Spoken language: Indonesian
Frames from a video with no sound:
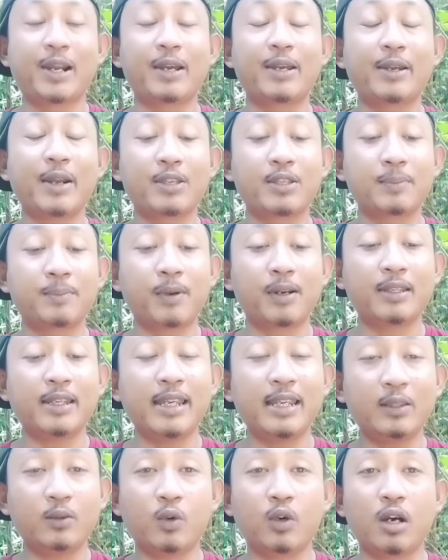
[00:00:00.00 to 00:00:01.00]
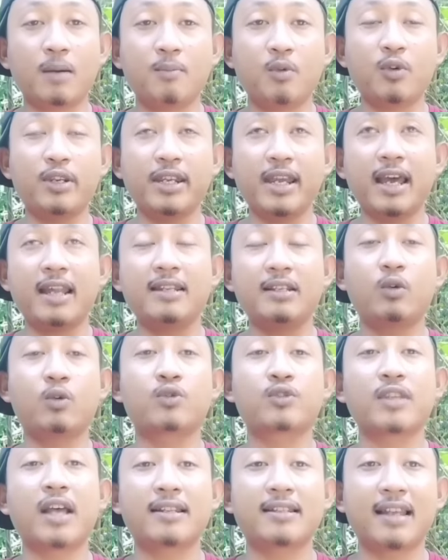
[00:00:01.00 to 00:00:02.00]
Kira-kira seperti itu. Kemudian
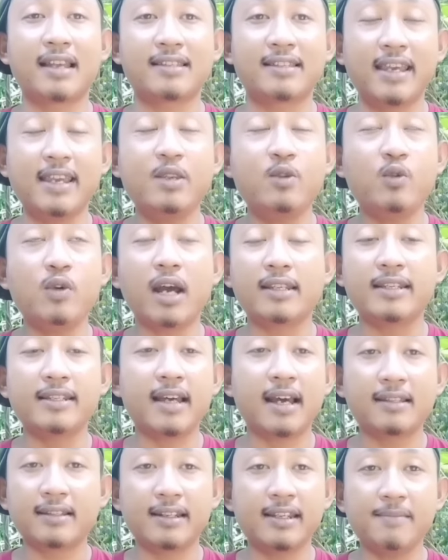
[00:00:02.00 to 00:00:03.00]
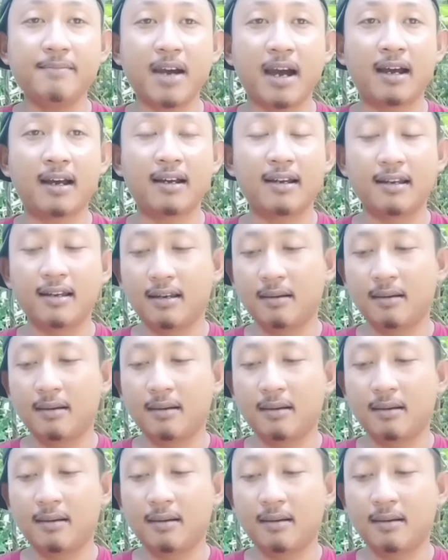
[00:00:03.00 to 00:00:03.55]
Ustadz Nasihin juga tidak terima